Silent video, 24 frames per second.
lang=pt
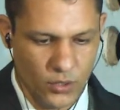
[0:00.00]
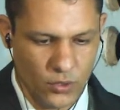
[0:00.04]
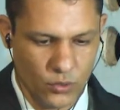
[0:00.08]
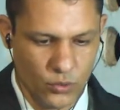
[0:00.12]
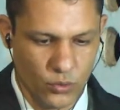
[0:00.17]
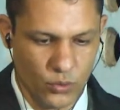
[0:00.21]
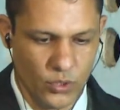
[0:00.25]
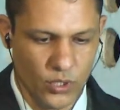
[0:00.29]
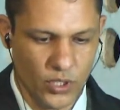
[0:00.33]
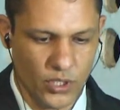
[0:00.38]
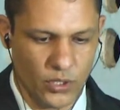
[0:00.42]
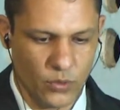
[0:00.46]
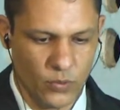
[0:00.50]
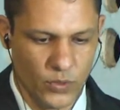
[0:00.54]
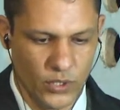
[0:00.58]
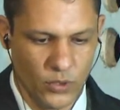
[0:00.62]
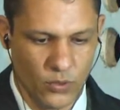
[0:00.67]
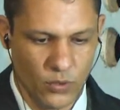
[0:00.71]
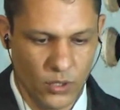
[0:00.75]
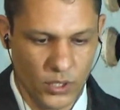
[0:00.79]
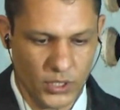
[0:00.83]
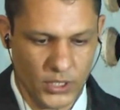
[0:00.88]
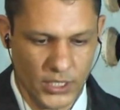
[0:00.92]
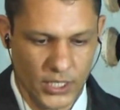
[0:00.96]
do nosso
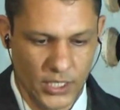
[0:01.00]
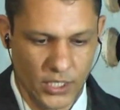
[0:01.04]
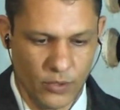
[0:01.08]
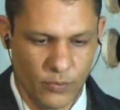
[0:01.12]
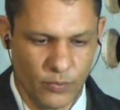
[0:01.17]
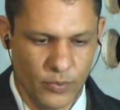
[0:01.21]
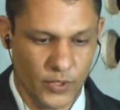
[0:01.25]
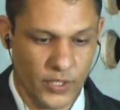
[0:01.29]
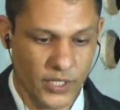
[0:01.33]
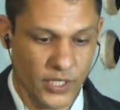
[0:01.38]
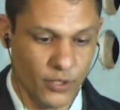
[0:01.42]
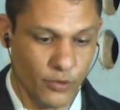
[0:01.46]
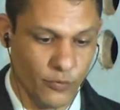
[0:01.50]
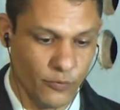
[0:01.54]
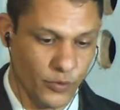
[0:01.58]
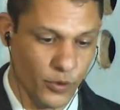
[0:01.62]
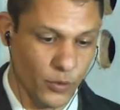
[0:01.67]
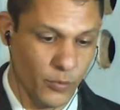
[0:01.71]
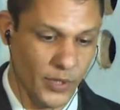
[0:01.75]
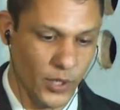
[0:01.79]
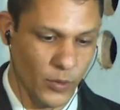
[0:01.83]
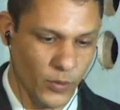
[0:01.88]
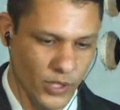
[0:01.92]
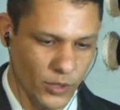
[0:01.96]
ano rotário, porque não foi
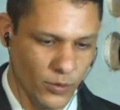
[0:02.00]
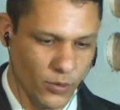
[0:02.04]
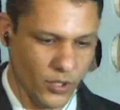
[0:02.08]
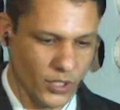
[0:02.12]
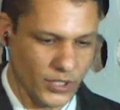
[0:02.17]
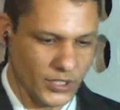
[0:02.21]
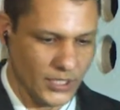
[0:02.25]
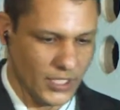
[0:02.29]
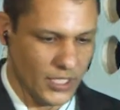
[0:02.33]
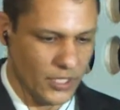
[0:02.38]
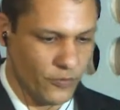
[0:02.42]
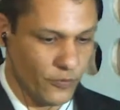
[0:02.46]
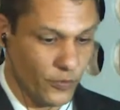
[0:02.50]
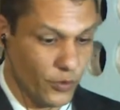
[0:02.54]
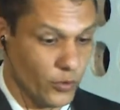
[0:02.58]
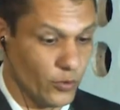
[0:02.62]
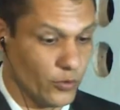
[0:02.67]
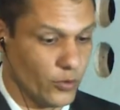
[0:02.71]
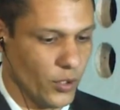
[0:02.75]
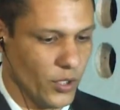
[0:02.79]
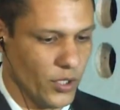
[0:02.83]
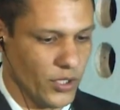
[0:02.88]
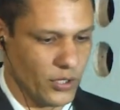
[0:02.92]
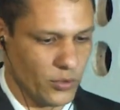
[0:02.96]
o meu ano rotário, foi o
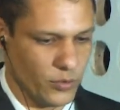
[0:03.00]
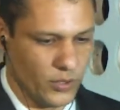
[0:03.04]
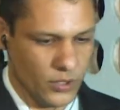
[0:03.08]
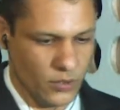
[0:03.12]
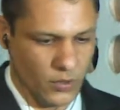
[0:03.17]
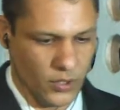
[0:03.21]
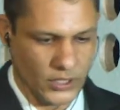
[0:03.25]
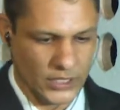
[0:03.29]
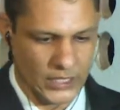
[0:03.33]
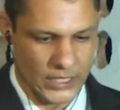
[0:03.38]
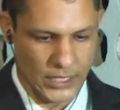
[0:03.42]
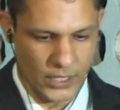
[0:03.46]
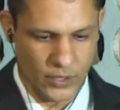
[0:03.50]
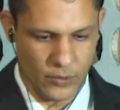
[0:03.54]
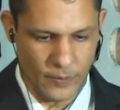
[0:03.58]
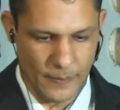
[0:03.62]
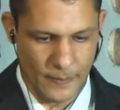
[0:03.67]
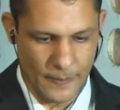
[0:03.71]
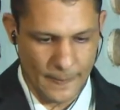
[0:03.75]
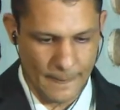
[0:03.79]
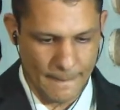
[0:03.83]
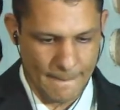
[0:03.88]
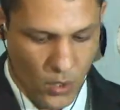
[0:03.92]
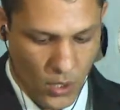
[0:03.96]
nosso ano rotário.
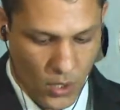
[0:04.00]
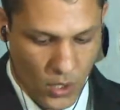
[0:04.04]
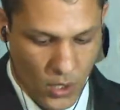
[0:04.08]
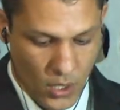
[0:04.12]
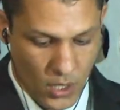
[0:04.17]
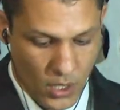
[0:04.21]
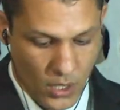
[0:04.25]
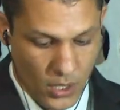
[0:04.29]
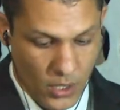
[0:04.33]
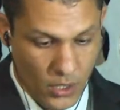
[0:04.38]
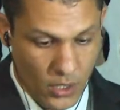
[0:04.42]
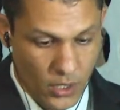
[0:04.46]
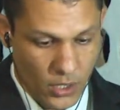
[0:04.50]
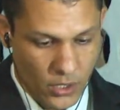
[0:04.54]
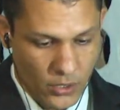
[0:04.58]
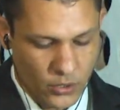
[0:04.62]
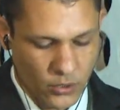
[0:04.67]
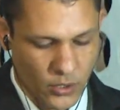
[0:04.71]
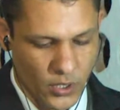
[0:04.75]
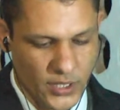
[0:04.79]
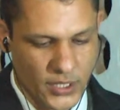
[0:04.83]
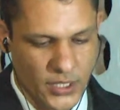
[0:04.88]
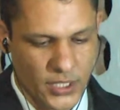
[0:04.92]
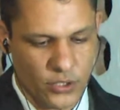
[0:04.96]

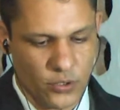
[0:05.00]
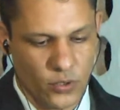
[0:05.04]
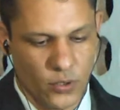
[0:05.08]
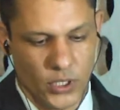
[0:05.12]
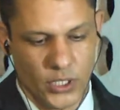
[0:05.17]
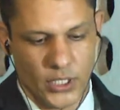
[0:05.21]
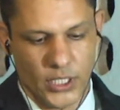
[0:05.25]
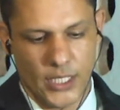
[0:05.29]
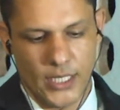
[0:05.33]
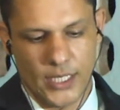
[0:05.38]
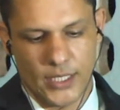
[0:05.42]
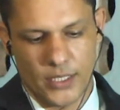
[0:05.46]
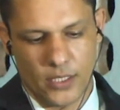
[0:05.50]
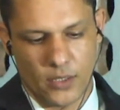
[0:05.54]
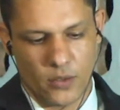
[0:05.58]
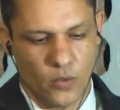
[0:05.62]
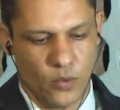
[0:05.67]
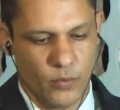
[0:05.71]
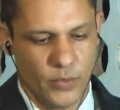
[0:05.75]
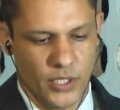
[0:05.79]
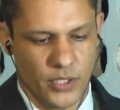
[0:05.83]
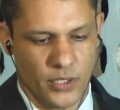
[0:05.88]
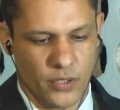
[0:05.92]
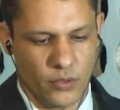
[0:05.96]
Nossa jornada
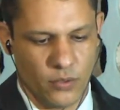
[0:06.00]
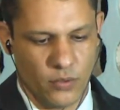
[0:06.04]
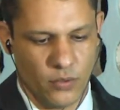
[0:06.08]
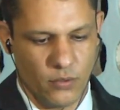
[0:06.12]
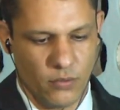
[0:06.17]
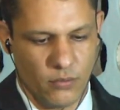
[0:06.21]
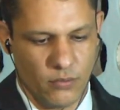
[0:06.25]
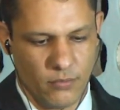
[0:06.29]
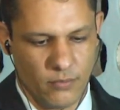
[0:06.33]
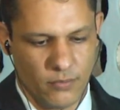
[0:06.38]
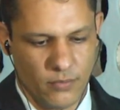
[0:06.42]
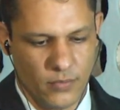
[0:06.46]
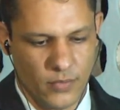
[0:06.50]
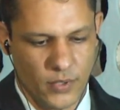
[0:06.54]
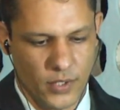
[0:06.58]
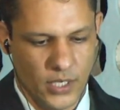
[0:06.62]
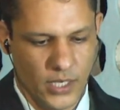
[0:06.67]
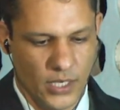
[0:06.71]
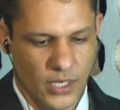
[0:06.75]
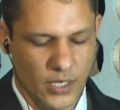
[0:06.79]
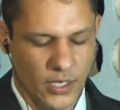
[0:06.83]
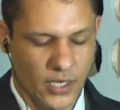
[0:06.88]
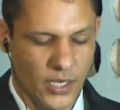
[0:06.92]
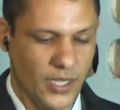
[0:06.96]
começou
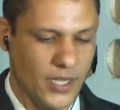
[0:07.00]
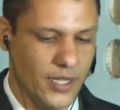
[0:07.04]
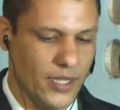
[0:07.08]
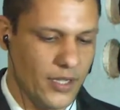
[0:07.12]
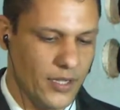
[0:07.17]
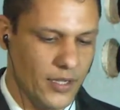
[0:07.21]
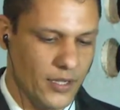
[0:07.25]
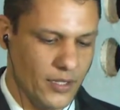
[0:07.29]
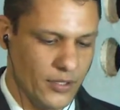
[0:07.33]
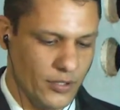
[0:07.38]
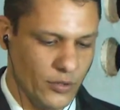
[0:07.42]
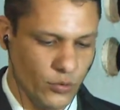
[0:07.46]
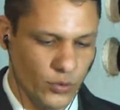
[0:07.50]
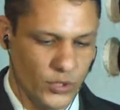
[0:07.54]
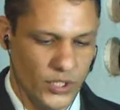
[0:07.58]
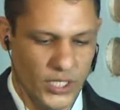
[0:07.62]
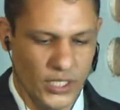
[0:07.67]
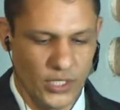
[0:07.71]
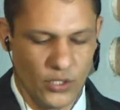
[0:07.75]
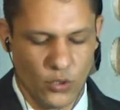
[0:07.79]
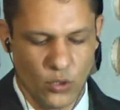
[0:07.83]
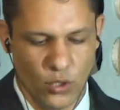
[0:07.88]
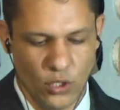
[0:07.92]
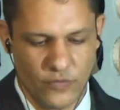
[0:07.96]
lá no
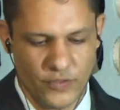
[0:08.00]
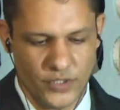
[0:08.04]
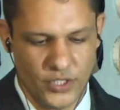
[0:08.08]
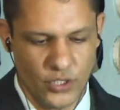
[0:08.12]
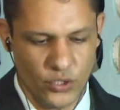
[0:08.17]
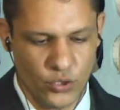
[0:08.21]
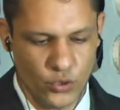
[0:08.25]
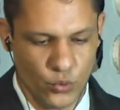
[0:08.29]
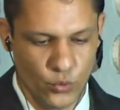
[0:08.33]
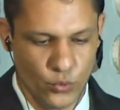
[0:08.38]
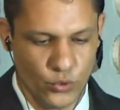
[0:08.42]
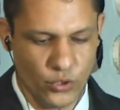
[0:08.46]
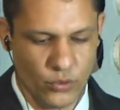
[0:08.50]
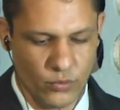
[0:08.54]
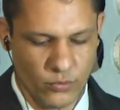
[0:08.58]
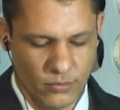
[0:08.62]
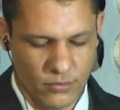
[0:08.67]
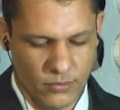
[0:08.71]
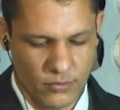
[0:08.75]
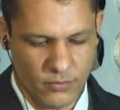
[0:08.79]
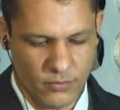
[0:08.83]
dia 9 de junho,